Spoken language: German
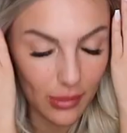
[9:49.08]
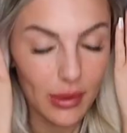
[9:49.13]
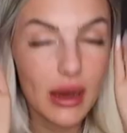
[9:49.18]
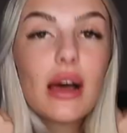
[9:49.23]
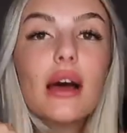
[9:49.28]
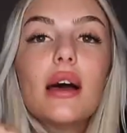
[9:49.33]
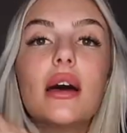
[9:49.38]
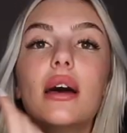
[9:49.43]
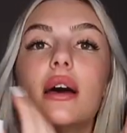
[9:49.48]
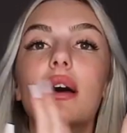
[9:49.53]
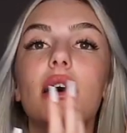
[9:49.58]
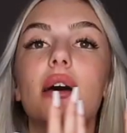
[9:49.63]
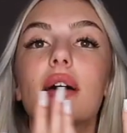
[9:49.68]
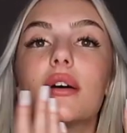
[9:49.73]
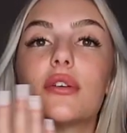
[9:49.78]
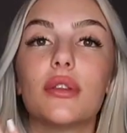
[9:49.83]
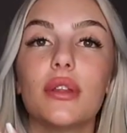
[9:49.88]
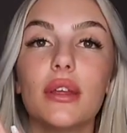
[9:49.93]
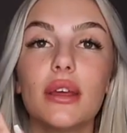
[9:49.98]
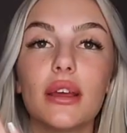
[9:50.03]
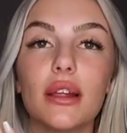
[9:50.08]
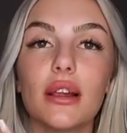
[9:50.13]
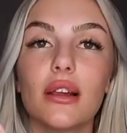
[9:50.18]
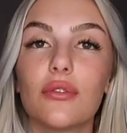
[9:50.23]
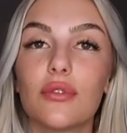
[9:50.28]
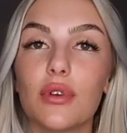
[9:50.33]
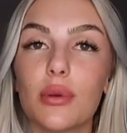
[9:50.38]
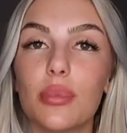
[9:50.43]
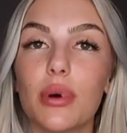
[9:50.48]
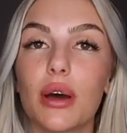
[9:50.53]
aber
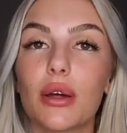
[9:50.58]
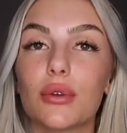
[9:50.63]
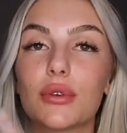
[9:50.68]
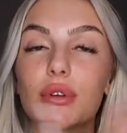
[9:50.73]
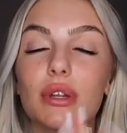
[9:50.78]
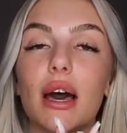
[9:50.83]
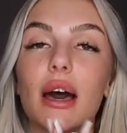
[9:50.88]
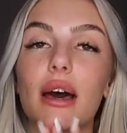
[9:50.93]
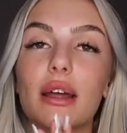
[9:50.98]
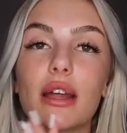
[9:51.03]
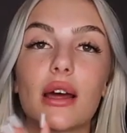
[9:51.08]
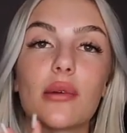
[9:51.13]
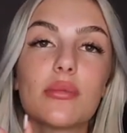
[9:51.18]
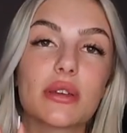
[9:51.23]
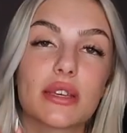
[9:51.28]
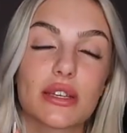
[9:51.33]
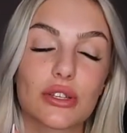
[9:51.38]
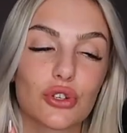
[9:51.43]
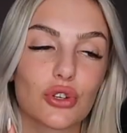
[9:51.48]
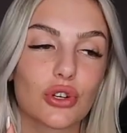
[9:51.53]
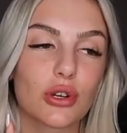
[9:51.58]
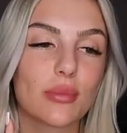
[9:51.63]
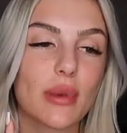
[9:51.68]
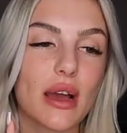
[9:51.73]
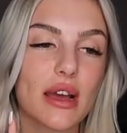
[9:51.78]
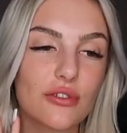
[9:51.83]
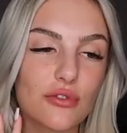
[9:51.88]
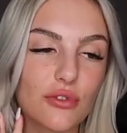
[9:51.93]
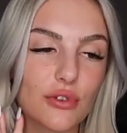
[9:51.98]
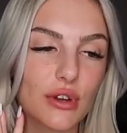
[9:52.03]
Nägel, Wimpern und Haare habe ich jetzt schon
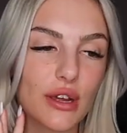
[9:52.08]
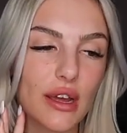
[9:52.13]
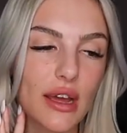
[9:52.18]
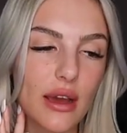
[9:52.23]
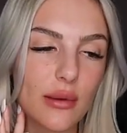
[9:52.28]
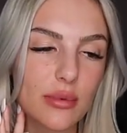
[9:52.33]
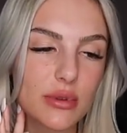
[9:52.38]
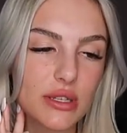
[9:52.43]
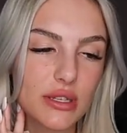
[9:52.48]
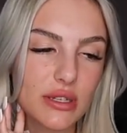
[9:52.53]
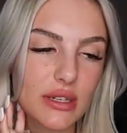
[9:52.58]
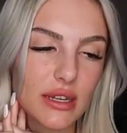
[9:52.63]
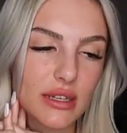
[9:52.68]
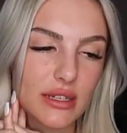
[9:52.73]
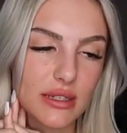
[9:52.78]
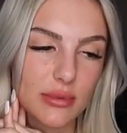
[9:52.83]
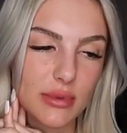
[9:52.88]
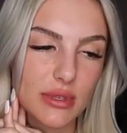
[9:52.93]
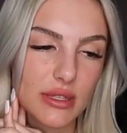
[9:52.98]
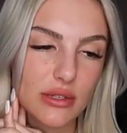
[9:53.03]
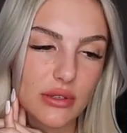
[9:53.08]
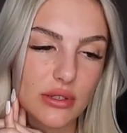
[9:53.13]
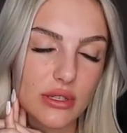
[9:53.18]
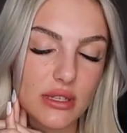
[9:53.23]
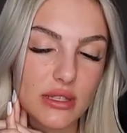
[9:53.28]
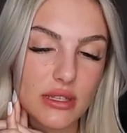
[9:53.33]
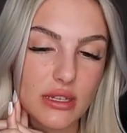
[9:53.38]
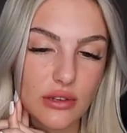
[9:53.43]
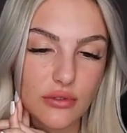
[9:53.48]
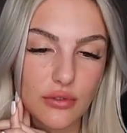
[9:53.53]
gemacht, von daher ich, kann ich mir jetzt auch
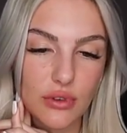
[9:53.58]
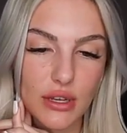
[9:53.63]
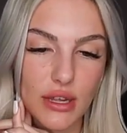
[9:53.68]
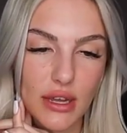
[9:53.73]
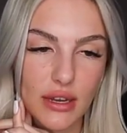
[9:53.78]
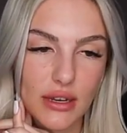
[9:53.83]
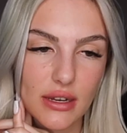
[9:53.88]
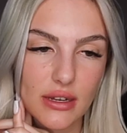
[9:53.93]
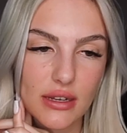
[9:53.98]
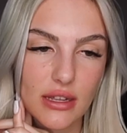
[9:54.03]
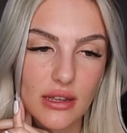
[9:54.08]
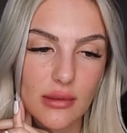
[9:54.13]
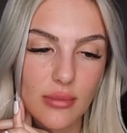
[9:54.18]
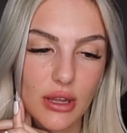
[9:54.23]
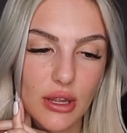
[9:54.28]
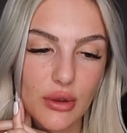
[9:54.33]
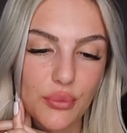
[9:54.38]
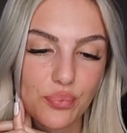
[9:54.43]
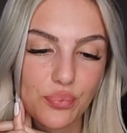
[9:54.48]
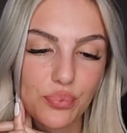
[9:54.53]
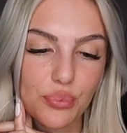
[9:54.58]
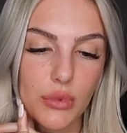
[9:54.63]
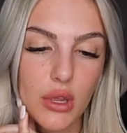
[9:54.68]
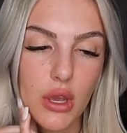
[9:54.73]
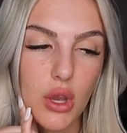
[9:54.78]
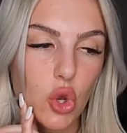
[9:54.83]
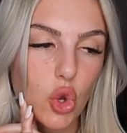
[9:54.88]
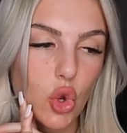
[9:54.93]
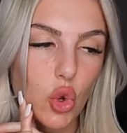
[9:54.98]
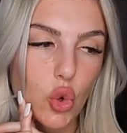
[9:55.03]
die Zeit für die anderen nehmen.
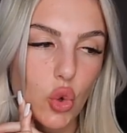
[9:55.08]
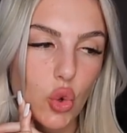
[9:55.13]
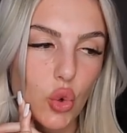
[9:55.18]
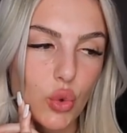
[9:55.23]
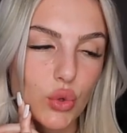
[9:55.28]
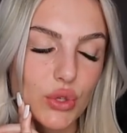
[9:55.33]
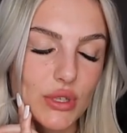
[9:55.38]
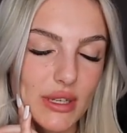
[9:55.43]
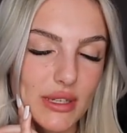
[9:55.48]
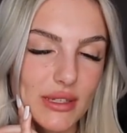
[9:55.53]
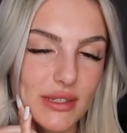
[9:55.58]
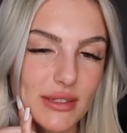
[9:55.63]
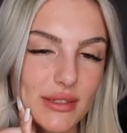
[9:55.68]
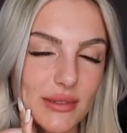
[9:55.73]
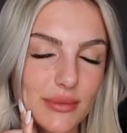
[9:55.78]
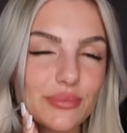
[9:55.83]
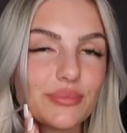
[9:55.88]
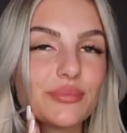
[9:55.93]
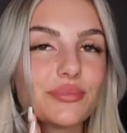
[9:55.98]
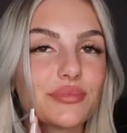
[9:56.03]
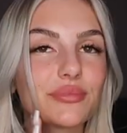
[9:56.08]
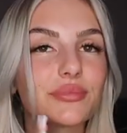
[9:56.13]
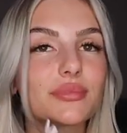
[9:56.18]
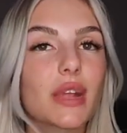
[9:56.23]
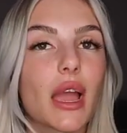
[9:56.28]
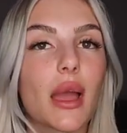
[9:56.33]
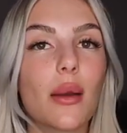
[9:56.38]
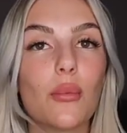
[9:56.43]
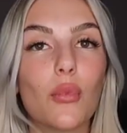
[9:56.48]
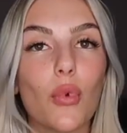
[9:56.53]
Yes,
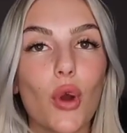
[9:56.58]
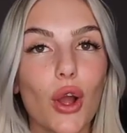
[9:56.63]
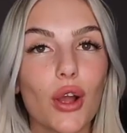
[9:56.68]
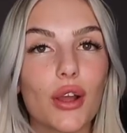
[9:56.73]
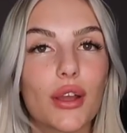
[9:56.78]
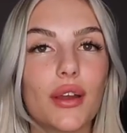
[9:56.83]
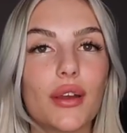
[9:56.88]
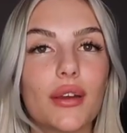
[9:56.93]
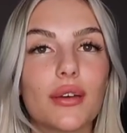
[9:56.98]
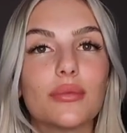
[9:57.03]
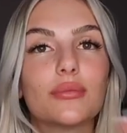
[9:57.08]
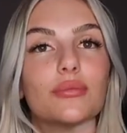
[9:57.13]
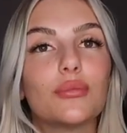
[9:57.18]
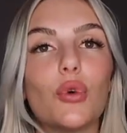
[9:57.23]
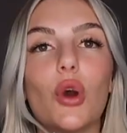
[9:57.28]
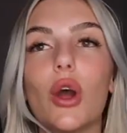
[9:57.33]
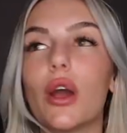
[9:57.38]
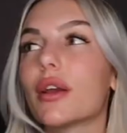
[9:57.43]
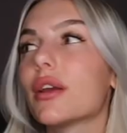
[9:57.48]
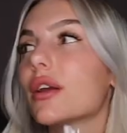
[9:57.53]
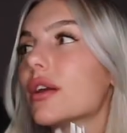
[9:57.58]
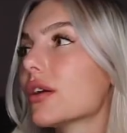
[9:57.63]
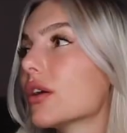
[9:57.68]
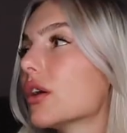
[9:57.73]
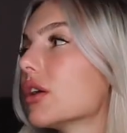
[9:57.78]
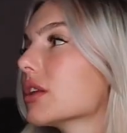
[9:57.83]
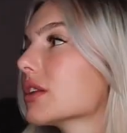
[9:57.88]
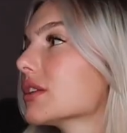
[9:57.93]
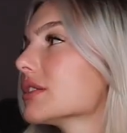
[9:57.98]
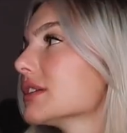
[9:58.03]
I'm working, working
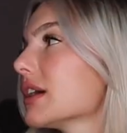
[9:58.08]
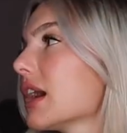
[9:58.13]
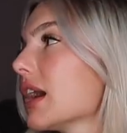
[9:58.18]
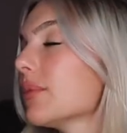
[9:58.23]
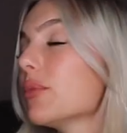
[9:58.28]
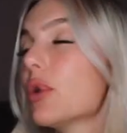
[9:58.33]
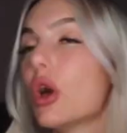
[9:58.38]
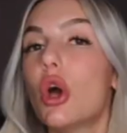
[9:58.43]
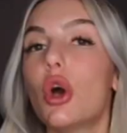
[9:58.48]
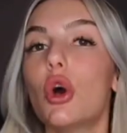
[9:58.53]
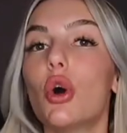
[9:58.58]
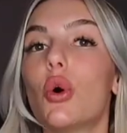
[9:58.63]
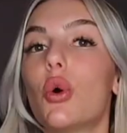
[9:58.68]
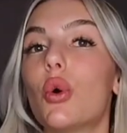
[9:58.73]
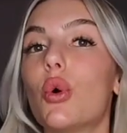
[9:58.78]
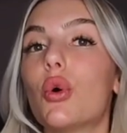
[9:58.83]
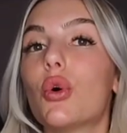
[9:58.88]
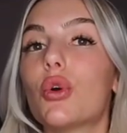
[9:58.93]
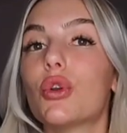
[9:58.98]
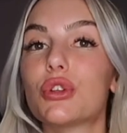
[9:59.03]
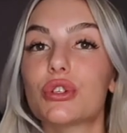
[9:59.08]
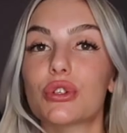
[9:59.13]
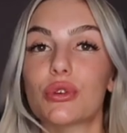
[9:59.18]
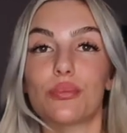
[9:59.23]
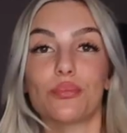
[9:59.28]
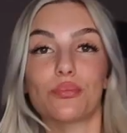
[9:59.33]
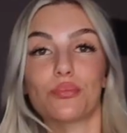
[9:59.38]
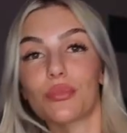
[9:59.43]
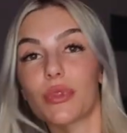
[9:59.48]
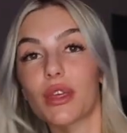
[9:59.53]
all the time. Und
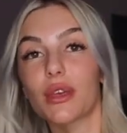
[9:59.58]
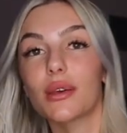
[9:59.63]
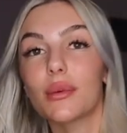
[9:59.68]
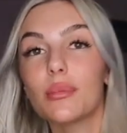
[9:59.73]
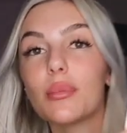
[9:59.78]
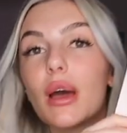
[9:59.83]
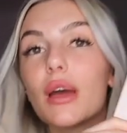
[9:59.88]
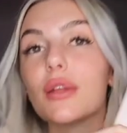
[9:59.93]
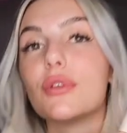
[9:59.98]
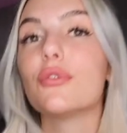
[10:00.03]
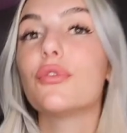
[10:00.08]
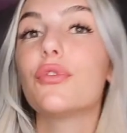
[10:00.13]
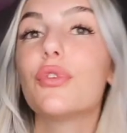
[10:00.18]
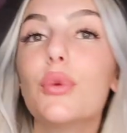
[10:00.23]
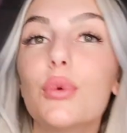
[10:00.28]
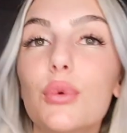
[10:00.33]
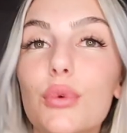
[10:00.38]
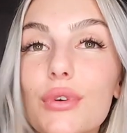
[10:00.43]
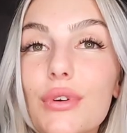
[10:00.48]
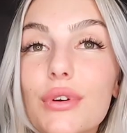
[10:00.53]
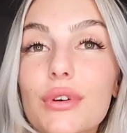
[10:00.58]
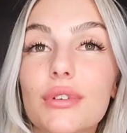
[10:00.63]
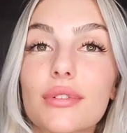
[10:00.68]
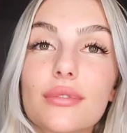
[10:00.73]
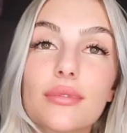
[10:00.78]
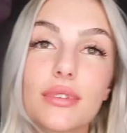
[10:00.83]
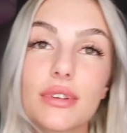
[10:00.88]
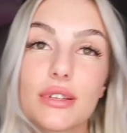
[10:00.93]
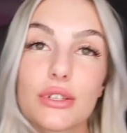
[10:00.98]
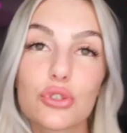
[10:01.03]
mein Flug
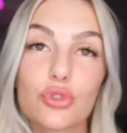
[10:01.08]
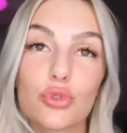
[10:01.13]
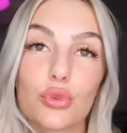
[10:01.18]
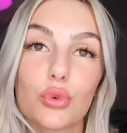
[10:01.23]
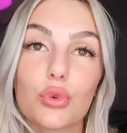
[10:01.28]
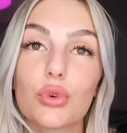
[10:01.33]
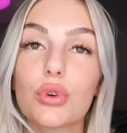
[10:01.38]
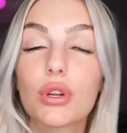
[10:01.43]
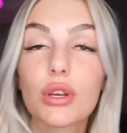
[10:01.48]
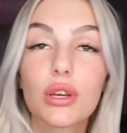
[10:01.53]
ist schon